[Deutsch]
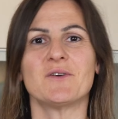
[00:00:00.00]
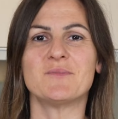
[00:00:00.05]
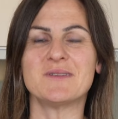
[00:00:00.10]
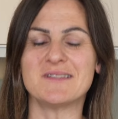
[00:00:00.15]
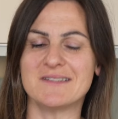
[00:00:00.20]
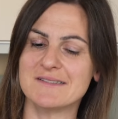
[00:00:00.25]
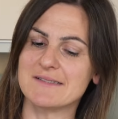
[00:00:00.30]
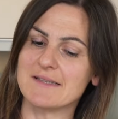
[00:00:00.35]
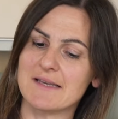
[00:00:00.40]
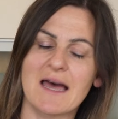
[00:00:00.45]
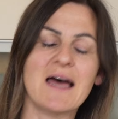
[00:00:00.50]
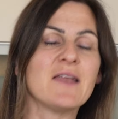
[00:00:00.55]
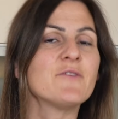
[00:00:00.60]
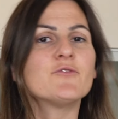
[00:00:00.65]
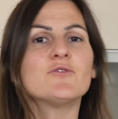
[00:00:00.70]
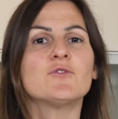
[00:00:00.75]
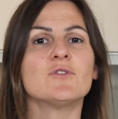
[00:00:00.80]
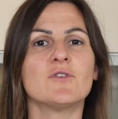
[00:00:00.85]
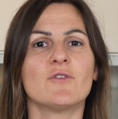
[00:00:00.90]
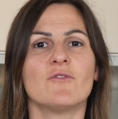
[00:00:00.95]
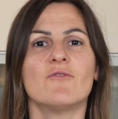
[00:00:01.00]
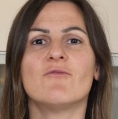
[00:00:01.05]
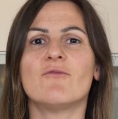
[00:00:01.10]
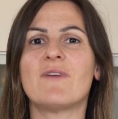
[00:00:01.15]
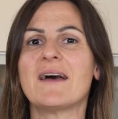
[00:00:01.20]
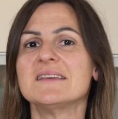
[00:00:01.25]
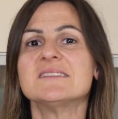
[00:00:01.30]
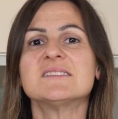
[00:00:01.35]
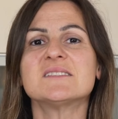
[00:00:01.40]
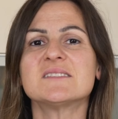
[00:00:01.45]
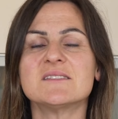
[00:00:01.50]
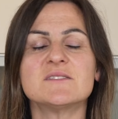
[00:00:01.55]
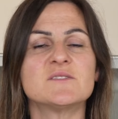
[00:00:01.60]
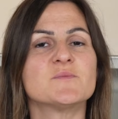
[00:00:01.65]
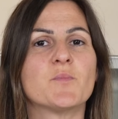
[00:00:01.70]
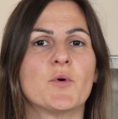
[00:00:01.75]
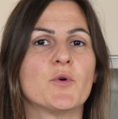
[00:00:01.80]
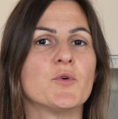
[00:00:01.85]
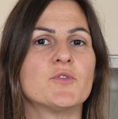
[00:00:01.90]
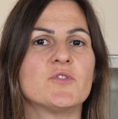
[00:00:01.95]
aber diese einfach weißes
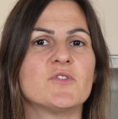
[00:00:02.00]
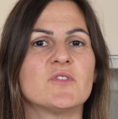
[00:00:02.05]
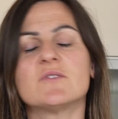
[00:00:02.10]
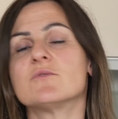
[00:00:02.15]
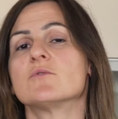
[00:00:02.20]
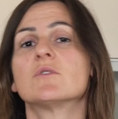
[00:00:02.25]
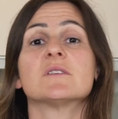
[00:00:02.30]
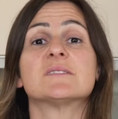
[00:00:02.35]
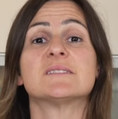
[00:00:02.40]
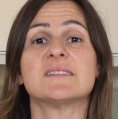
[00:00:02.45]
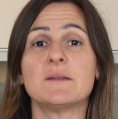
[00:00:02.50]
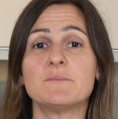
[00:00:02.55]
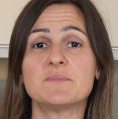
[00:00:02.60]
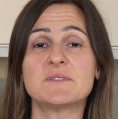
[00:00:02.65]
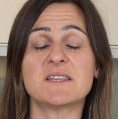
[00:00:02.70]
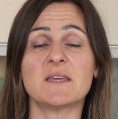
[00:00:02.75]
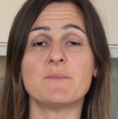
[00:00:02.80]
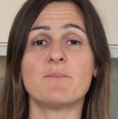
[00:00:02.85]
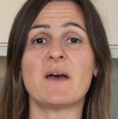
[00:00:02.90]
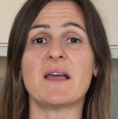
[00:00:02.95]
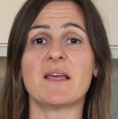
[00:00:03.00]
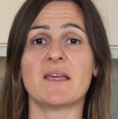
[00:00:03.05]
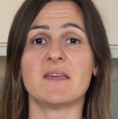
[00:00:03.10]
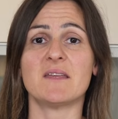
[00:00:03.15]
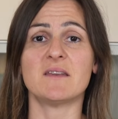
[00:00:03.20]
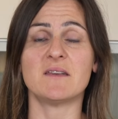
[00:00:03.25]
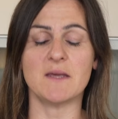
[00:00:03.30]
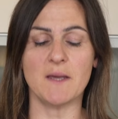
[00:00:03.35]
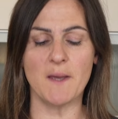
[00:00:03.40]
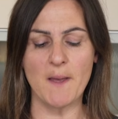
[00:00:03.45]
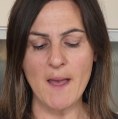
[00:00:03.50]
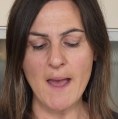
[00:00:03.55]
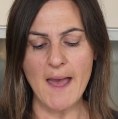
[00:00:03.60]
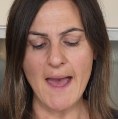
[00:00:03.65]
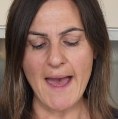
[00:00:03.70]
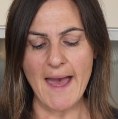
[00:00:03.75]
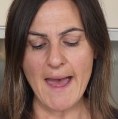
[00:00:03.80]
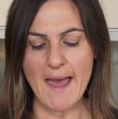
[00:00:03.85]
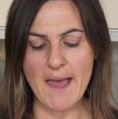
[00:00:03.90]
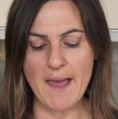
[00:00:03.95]
Brötchen oder selbstgebackene,
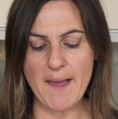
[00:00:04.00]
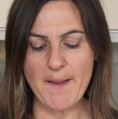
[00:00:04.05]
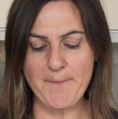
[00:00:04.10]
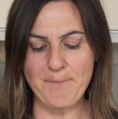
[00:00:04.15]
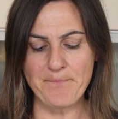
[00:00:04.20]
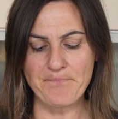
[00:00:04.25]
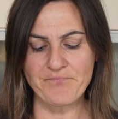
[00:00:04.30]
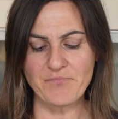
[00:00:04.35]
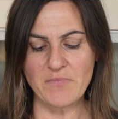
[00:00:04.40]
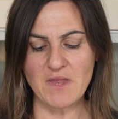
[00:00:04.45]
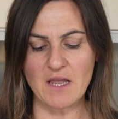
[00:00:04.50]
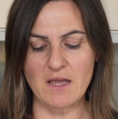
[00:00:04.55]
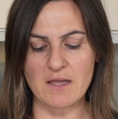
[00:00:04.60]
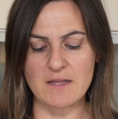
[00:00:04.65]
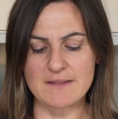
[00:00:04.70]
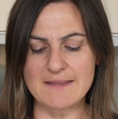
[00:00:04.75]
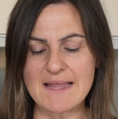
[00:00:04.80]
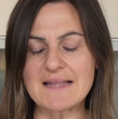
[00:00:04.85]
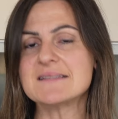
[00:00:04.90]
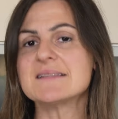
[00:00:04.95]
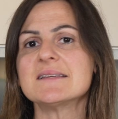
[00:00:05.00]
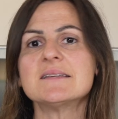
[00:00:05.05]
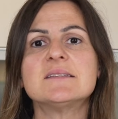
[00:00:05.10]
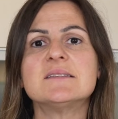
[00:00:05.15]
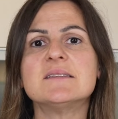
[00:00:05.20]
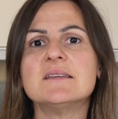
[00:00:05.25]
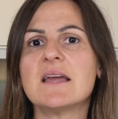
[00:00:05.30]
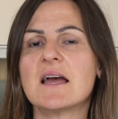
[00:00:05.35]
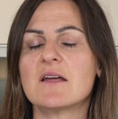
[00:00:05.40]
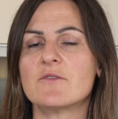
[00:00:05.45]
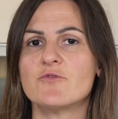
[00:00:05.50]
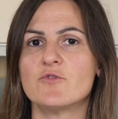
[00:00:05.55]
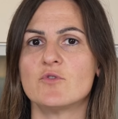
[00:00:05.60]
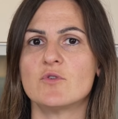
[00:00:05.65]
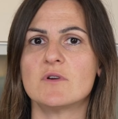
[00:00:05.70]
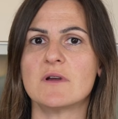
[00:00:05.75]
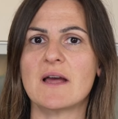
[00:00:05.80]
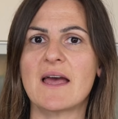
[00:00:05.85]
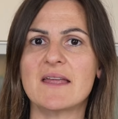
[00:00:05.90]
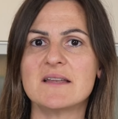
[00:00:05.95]
ähm, tatsächlich die
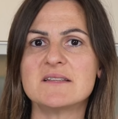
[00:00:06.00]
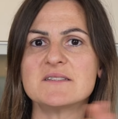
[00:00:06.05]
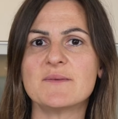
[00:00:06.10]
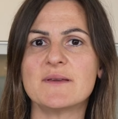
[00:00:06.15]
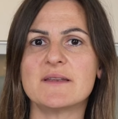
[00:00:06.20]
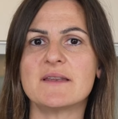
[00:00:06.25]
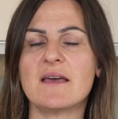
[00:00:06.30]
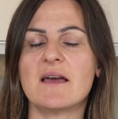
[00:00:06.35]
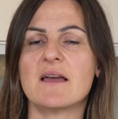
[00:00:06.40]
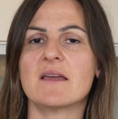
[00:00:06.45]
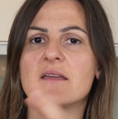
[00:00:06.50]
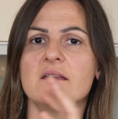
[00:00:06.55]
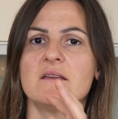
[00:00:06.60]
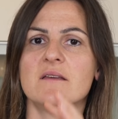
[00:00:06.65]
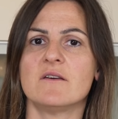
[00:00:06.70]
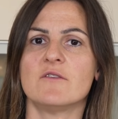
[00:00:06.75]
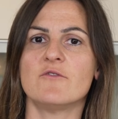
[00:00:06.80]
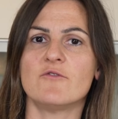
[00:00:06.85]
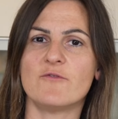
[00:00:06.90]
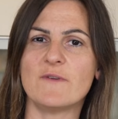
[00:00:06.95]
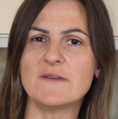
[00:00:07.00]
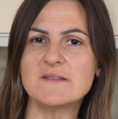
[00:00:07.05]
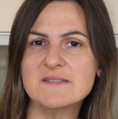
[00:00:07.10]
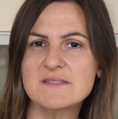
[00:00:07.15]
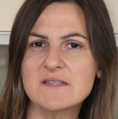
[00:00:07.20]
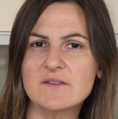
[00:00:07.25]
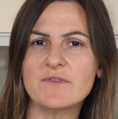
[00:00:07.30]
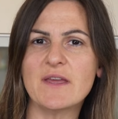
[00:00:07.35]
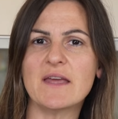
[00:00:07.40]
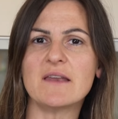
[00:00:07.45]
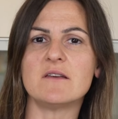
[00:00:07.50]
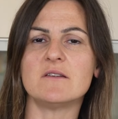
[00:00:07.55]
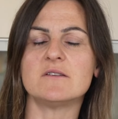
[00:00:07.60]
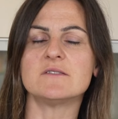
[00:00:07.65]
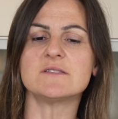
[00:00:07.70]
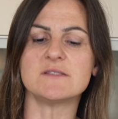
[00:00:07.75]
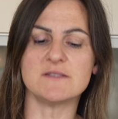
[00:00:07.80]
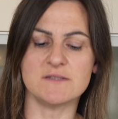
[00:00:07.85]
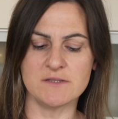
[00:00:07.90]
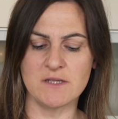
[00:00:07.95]
einfach ein, zwei Tage fester werden
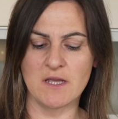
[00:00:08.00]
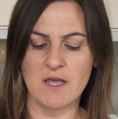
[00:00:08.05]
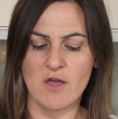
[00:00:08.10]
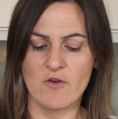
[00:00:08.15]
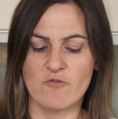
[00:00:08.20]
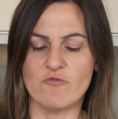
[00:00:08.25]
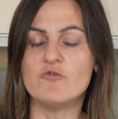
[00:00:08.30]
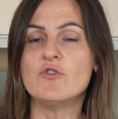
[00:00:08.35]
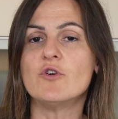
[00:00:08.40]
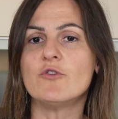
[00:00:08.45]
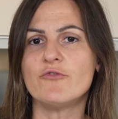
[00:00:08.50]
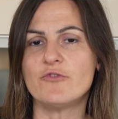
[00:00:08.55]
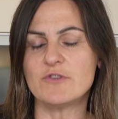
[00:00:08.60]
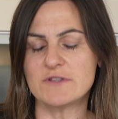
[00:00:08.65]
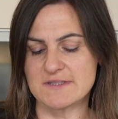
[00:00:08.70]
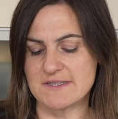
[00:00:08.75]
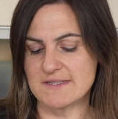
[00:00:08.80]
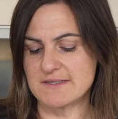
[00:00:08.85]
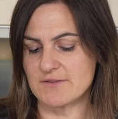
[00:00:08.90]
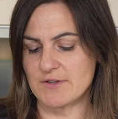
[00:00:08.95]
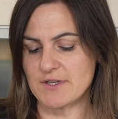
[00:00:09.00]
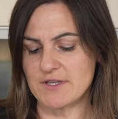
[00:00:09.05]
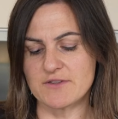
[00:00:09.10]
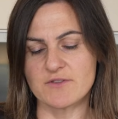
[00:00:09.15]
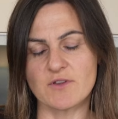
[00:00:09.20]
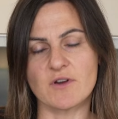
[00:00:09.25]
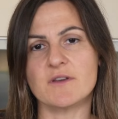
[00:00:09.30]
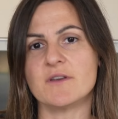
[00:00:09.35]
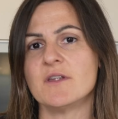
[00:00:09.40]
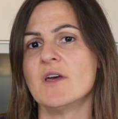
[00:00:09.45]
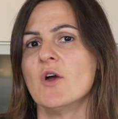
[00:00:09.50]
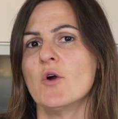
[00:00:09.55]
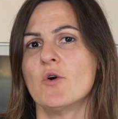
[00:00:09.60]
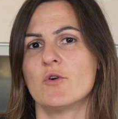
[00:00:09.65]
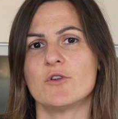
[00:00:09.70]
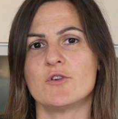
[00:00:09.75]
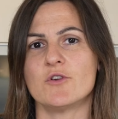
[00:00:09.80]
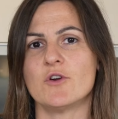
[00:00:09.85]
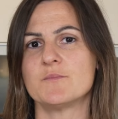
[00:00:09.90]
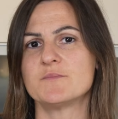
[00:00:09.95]
lassen, würfelt es euch dann
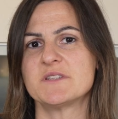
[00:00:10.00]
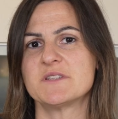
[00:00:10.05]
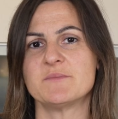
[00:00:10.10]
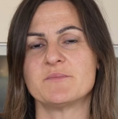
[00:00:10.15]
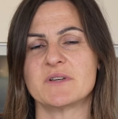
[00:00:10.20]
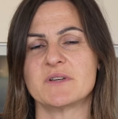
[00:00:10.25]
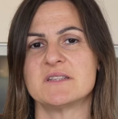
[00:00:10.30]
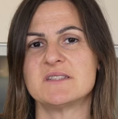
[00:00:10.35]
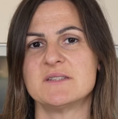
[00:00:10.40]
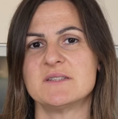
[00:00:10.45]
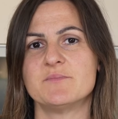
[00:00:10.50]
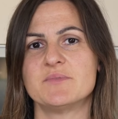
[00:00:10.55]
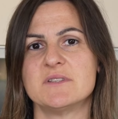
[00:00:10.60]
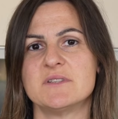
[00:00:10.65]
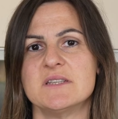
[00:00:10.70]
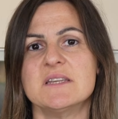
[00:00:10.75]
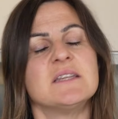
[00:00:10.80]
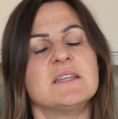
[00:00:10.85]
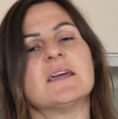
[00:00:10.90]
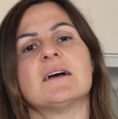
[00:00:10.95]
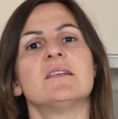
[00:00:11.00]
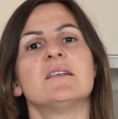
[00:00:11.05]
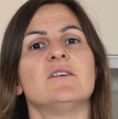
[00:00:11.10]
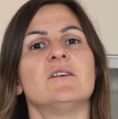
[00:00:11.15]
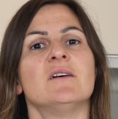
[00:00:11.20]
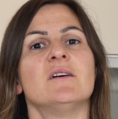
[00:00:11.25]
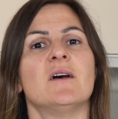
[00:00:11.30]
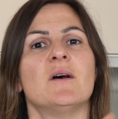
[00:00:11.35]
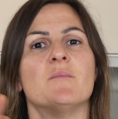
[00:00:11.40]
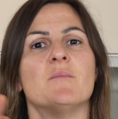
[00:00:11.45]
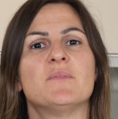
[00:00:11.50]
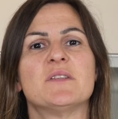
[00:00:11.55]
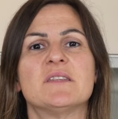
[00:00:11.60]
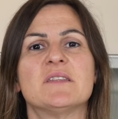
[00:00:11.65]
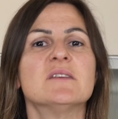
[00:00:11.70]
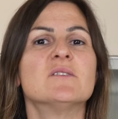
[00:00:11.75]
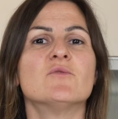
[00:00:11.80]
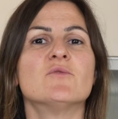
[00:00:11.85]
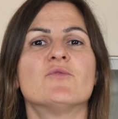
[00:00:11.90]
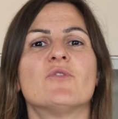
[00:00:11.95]
und dann habt ihr im Prinzip die ideale
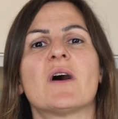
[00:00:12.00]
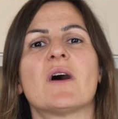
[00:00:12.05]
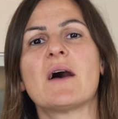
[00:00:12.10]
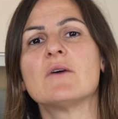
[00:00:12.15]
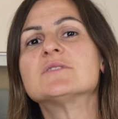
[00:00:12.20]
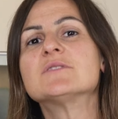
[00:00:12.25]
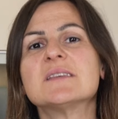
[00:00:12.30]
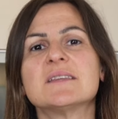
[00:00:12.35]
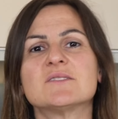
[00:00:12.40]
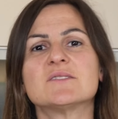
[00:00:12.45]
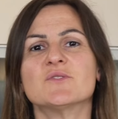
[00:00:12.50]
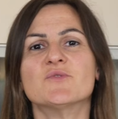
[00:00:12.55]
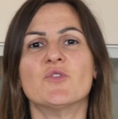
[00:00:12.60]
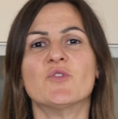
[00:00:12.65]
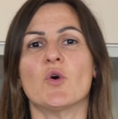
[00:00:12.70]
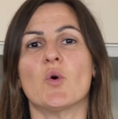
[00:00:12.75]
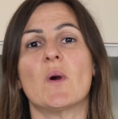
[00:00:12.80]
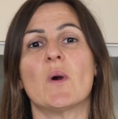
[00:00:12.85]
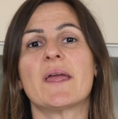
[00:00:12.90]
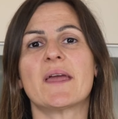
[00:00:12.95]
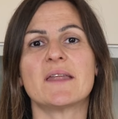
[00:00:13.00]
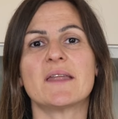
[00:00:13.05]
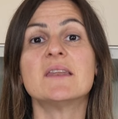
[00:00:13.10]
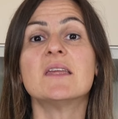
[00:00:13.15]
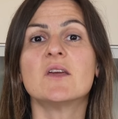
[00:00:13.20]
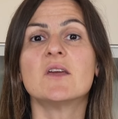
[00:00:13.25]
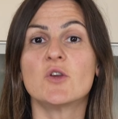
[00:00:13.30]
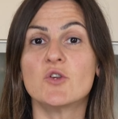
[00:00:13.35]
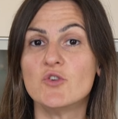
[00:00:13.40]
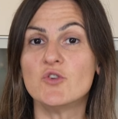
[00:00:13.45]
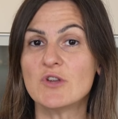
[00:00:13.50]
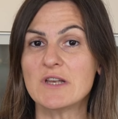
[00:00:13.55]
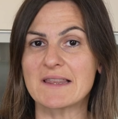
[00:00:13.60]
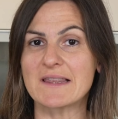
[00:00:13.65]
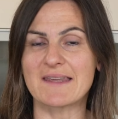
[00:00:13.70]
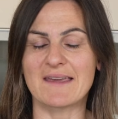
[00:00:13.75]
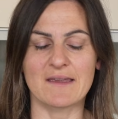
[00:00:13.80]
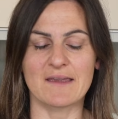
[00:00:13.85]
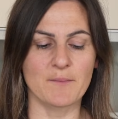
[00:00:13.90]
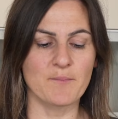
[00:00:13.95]
Bedingung, Voraussetzung für euren
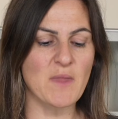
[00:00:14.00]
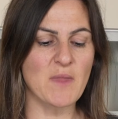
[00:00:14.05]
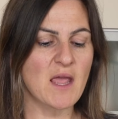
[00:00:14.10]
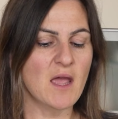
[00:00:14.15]
Knödelteig.